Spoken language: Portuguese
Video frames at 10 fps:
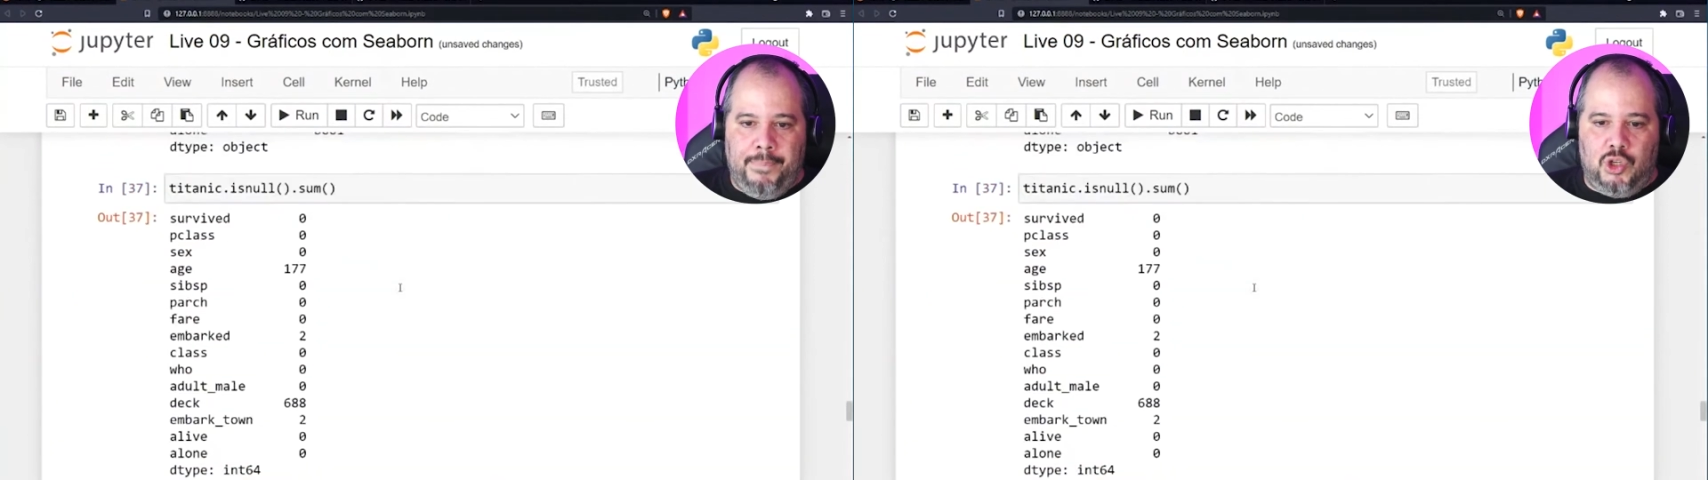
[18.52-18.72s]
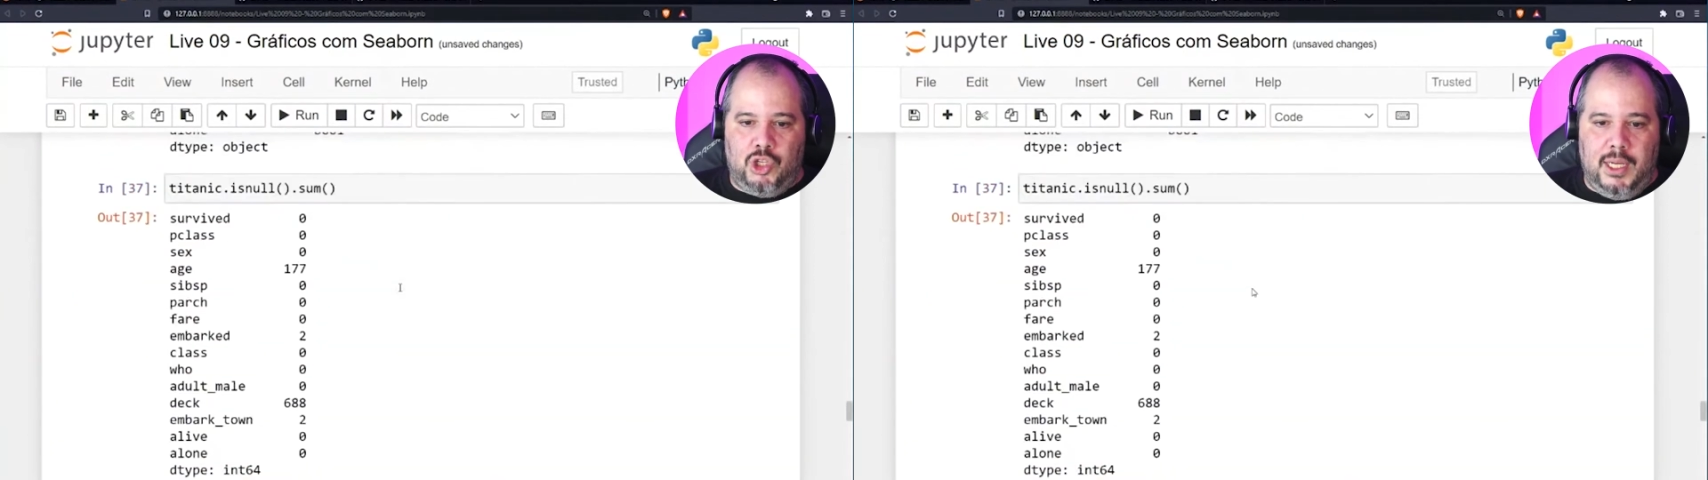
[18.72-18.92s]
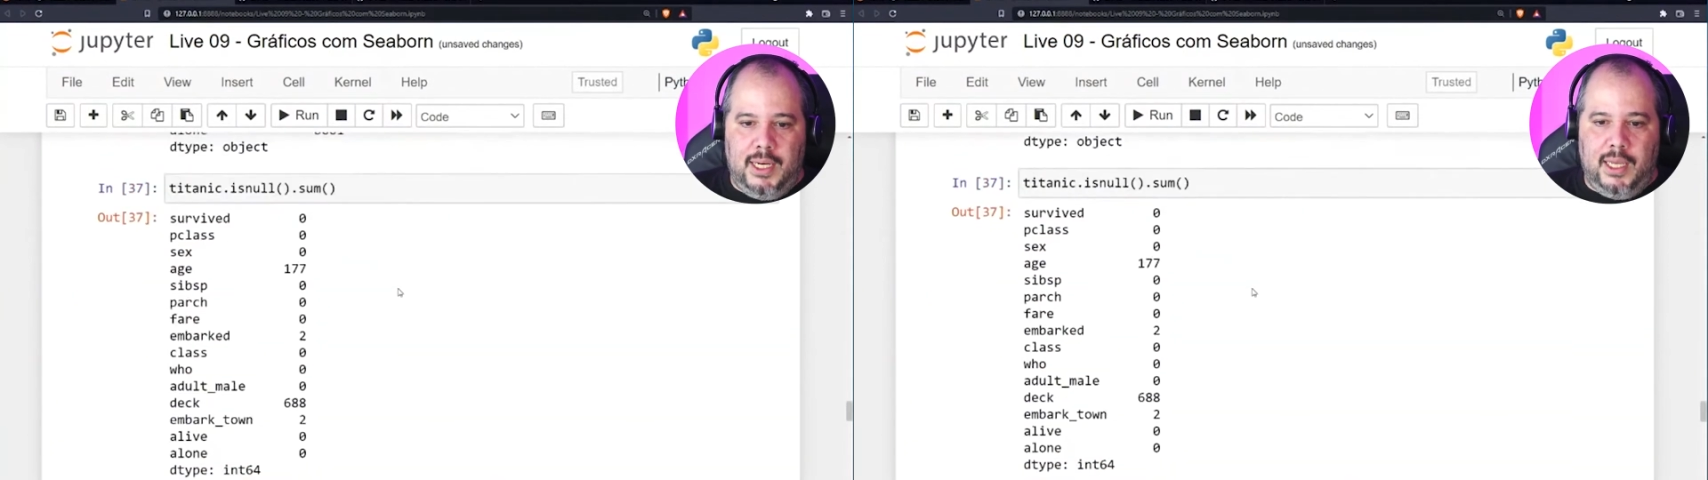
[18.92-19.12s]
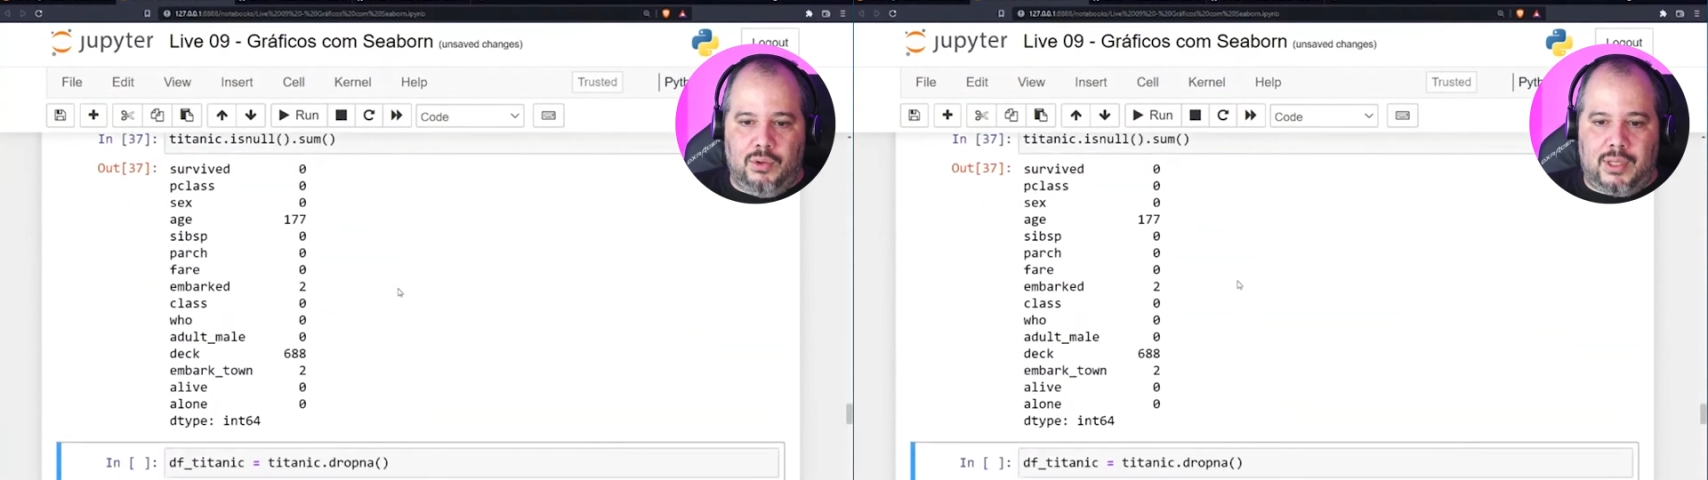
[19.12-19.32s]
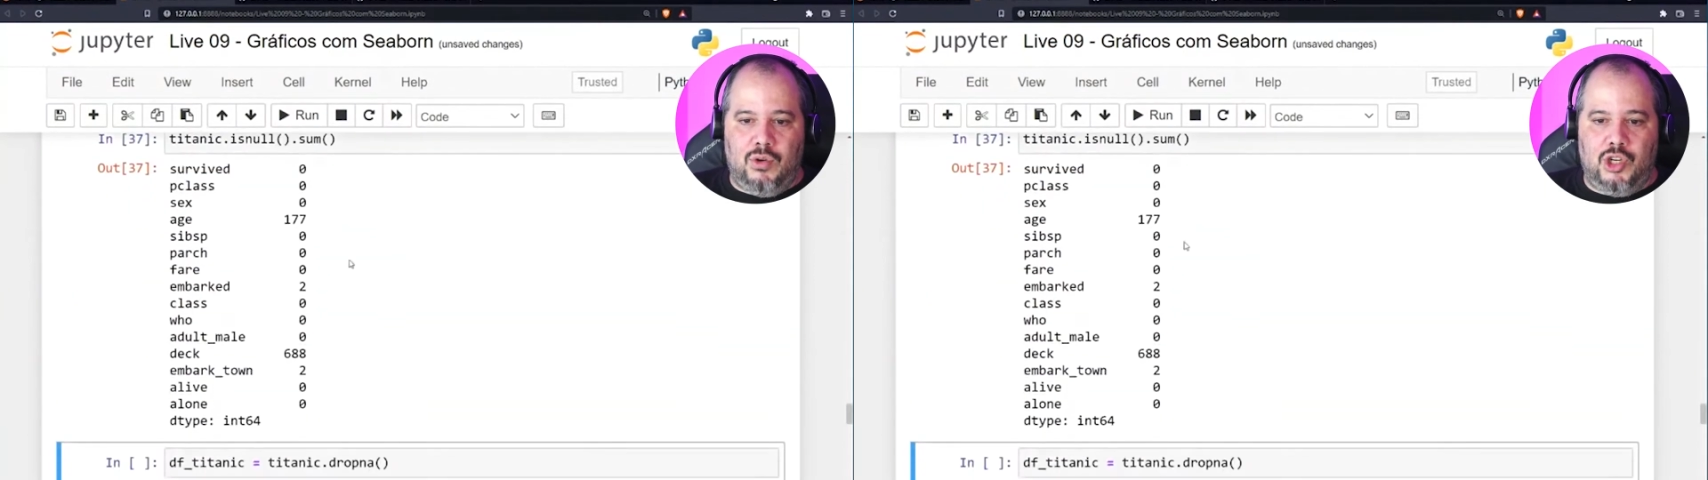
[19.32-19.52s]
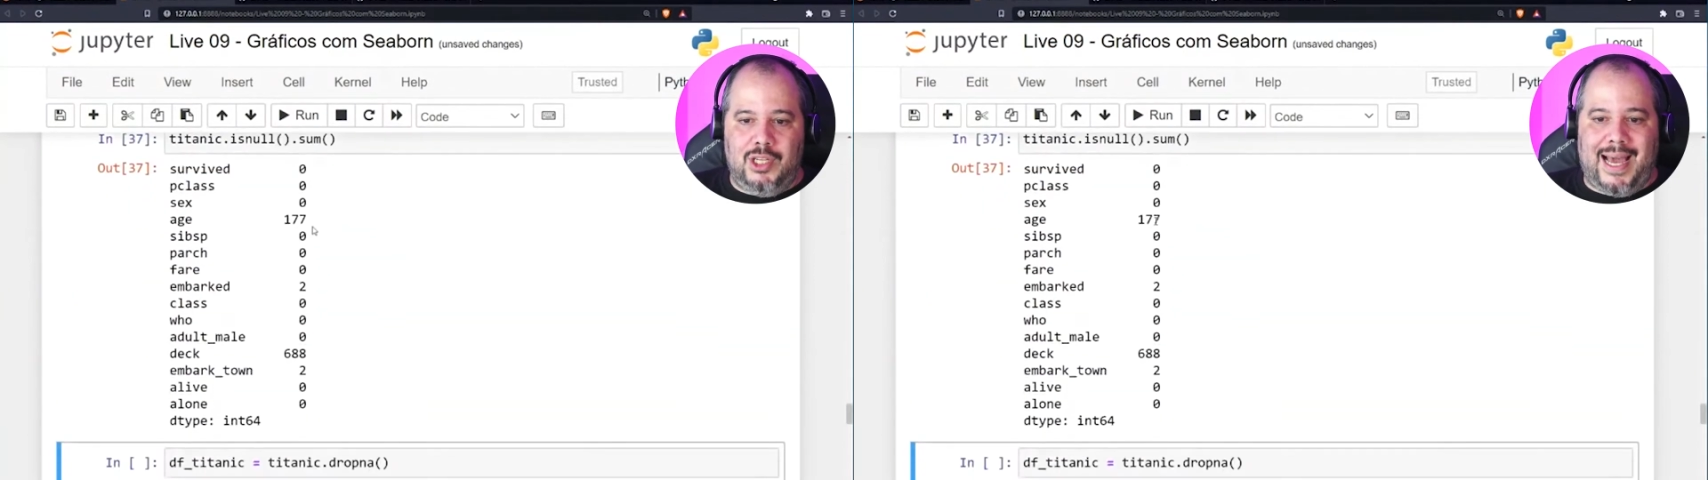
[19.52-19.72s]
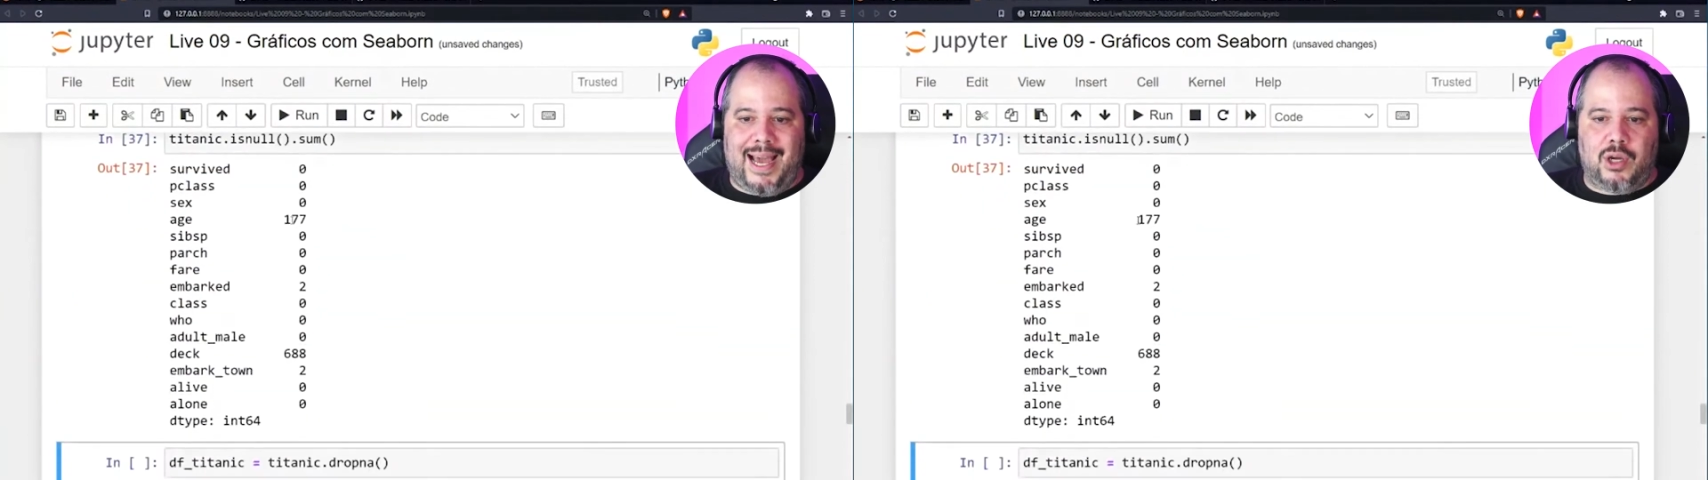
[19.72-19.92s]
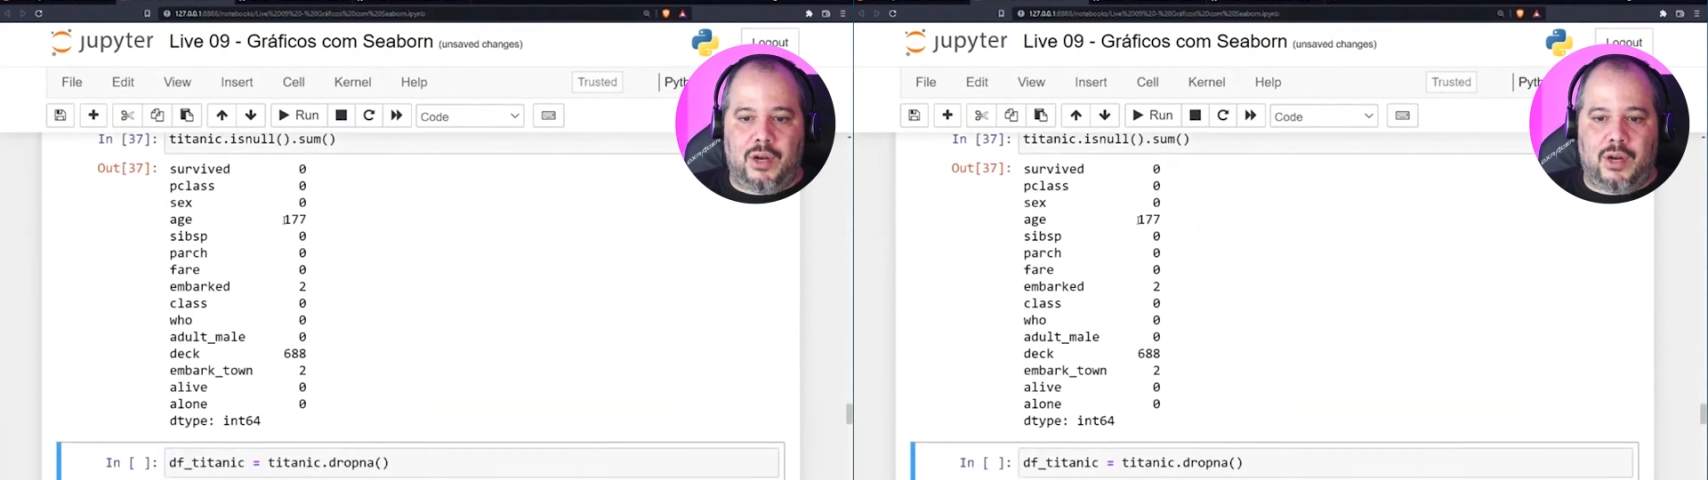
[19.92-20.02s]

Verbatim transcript: No Titanic eu tenho de idade,